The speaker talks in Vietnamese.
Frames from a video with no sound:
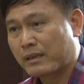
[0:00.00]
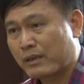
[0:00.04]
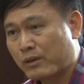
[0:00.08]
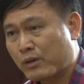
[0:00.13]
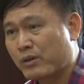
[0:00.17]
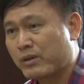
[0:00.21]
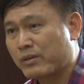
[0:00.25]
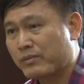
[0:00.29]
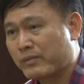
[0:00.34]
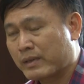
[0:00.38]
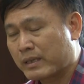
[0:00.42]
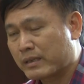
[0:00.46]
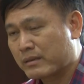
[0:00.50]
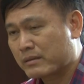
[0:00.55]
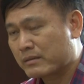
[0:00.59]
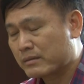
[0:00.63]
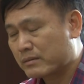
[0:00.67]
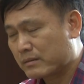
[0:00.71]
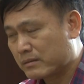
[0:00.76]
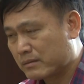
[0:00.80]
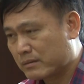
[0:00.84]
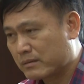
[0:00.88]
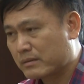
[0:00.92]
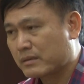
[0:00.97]
thay đổi và
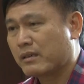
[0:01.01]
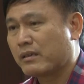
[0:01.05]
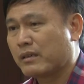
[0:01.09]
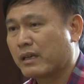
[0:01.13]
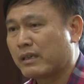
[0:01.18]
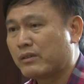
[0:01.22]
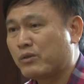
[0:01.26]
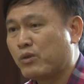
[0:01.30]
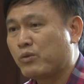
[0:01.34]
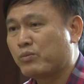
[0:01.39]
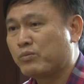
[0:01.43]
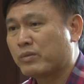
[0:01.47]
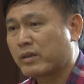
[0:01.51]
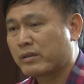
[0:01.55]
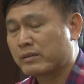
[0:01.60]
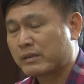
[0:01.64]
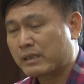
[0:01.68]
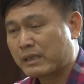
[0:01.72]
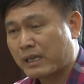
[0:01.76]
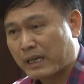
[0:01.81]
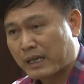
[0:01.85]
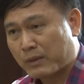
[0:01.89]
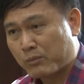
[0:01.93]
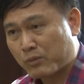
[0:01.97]
anh hùng nói
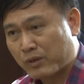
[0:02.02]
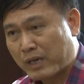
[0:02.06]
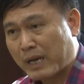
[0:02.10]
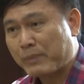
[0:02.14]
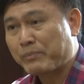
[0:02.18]
rằng là ngày mùng